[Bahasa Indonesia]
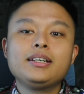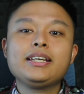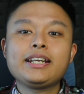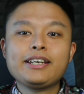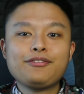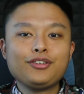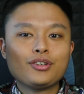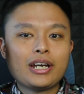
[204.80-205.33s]
Di
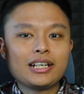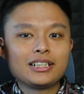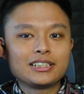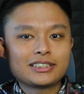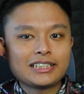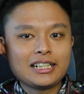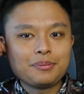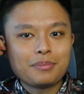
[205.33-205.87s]
review Eagle
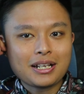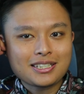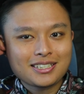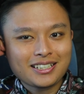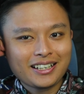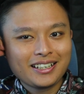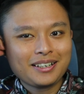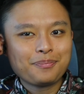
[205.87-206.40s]
Steelbuds,
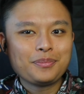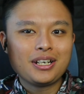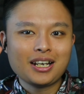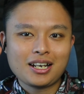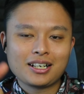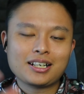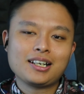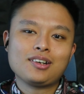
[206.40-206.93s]
saya
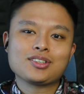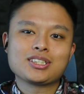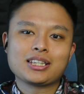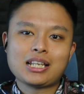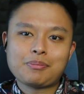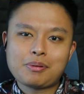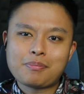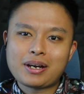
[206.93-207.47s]
bilang kalau
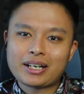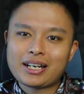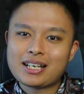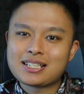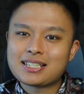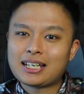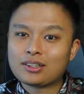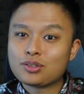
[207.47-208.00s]
setelah pemakaian
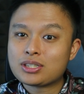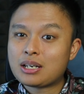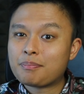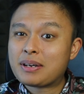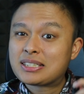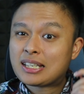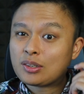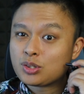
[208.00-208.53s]

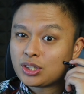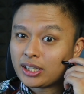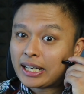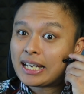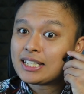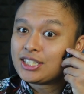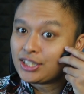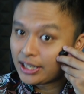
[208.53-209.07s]
1
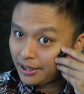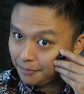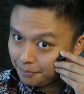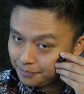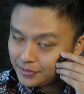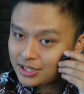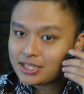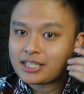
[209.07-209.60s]
setengah
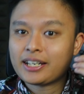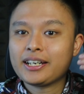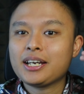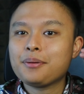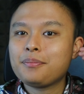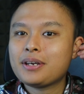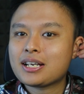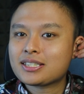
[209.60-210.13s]
jam,
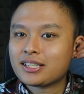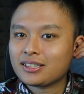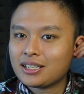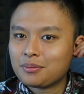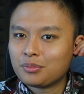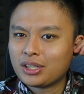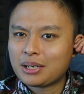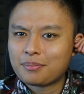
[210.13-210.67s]
saya
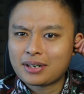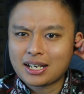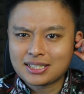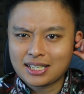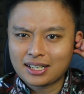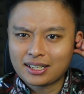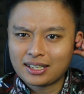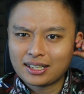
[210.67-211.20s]
biasanya mulai
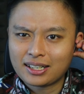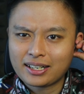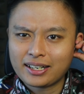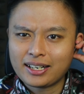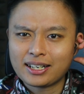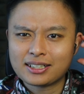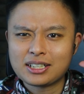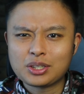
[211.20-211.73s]
merasakan
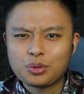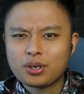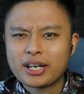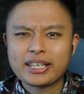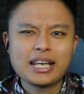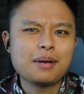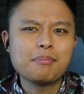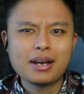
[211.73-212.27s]
kayak
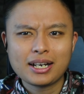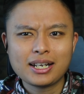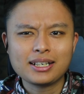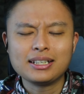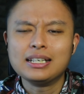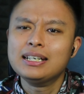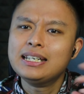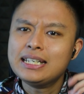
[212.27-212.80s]
kekurang nyamanan
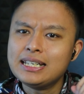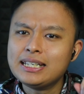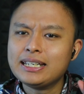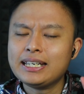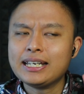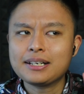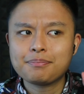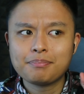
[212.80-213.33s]
di
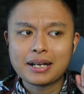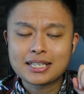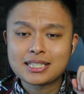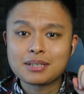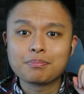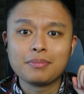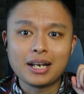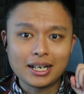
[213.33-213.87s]
earbud
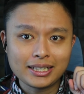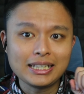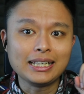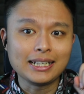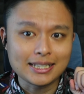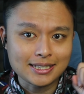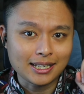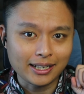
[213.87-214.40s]
sebelah
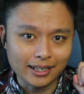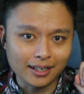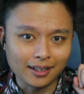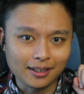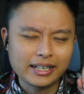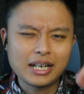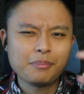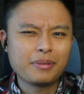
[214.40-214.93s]
kiri saya.
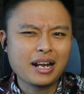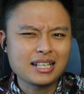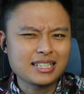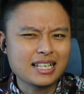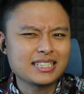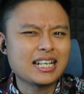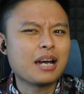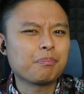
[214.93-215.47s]
Kayak
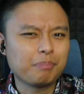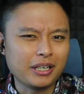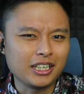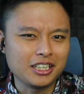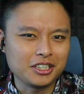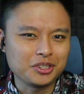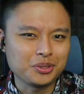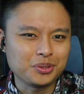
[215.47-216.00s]
berasa capek
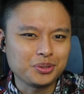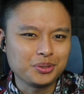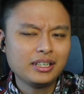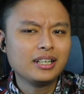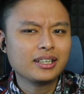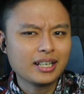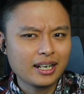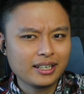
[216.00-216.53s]
gitu,
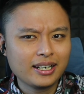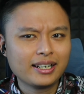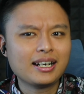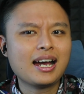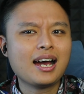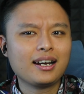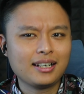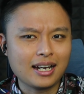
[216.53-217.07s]
dan kadang
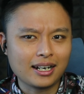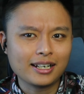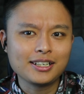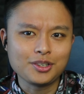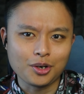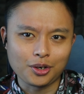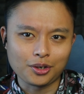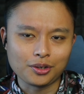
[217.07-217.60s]
agak
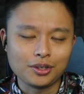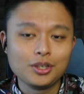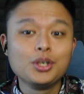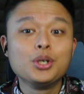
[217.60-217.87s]
kendor.